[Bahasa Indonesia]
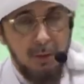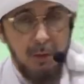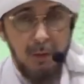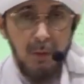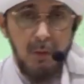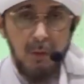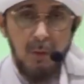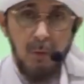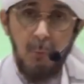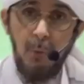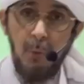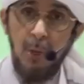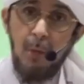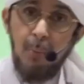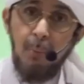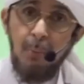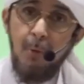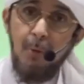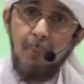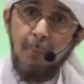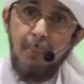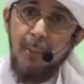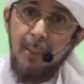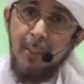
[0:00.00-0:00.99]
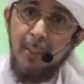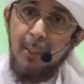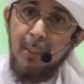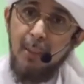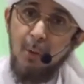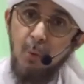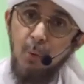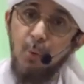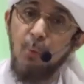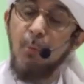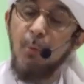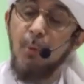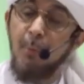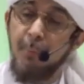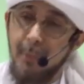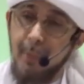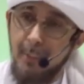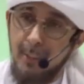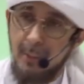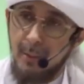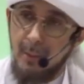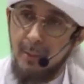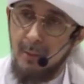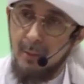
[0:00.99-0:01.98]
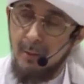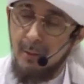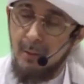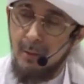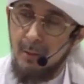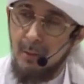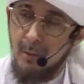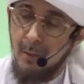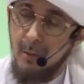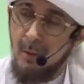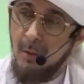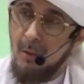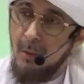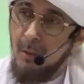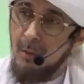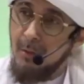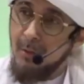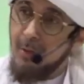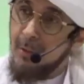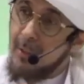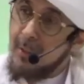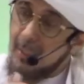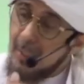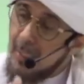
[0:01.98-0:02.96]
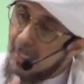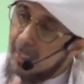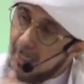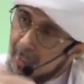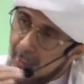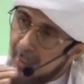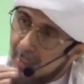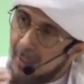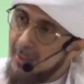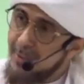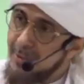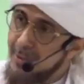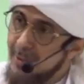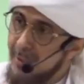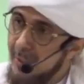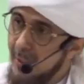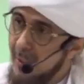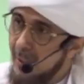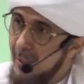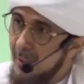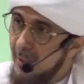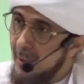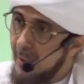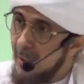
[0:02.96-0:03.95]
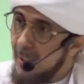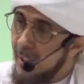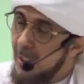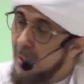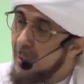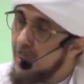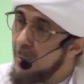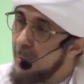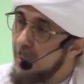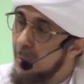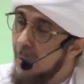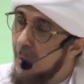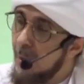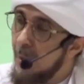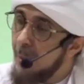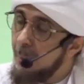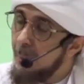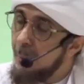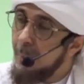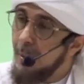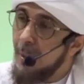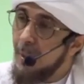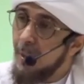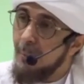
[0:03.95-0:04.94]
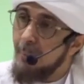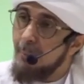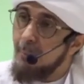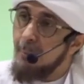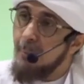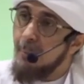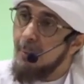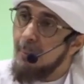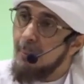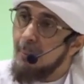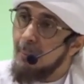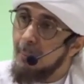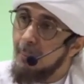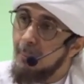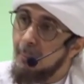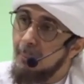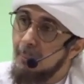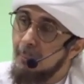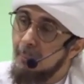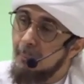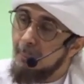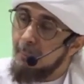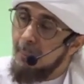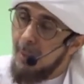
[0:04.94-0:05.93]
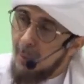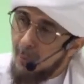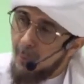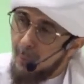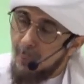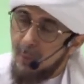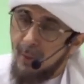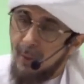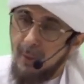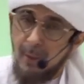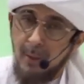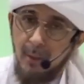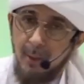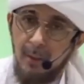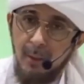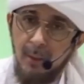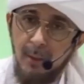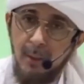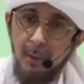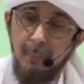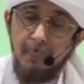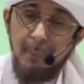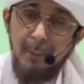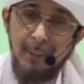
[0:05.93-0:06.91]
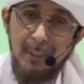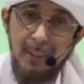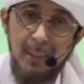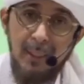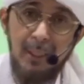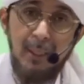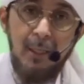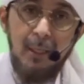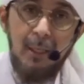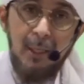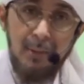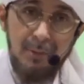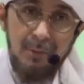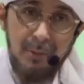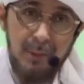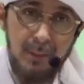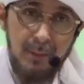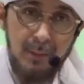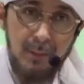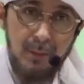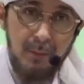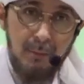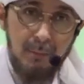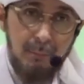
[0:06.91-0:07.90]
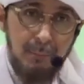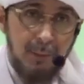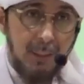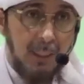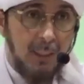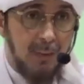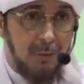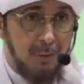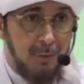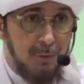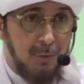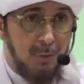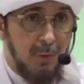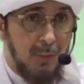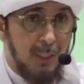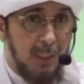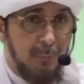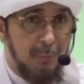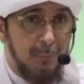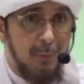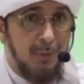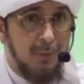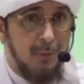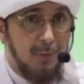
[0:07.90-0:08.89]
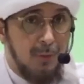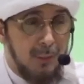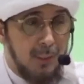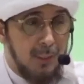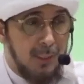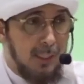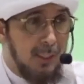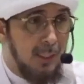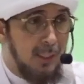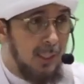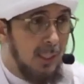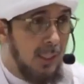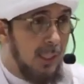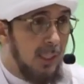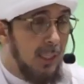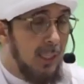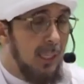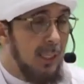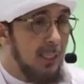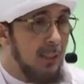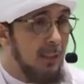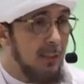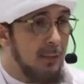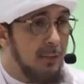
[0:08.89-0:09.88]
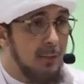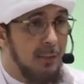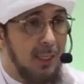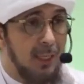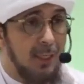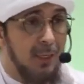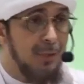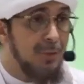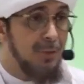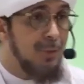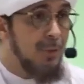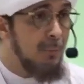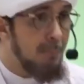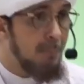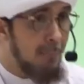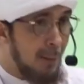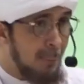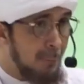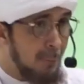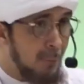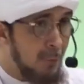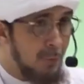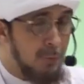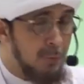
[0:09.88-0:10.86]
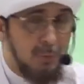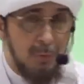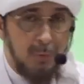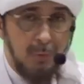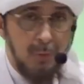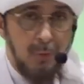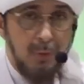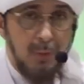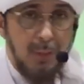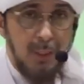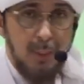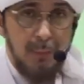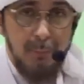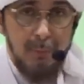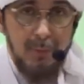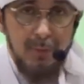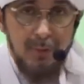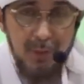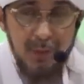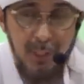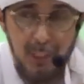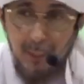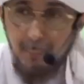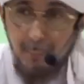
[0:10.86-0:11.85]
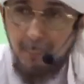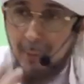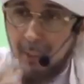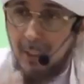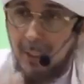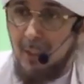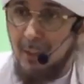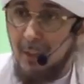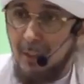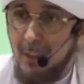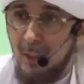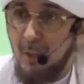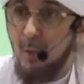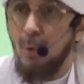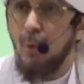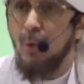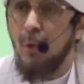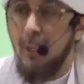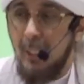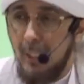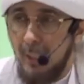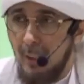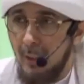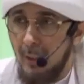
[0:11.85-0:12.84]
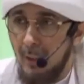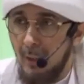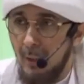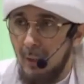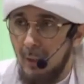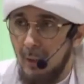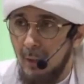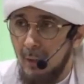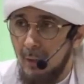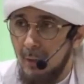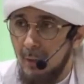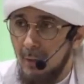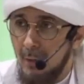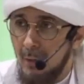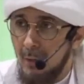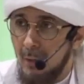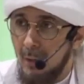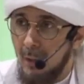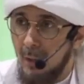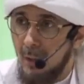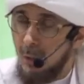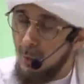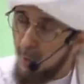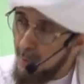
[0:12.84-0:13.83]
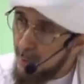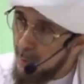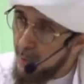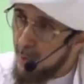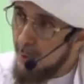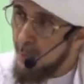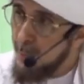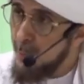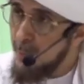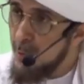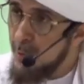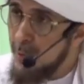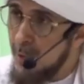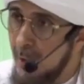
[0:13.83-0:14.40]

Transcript: Walaupun pada umumnya sedekah rahasia itu lebih membawa kepada keikhlasan bagi seseorang yang bersedekah karena tak ada sebab untuk dia mencari perhatian orang e, untuk dipuji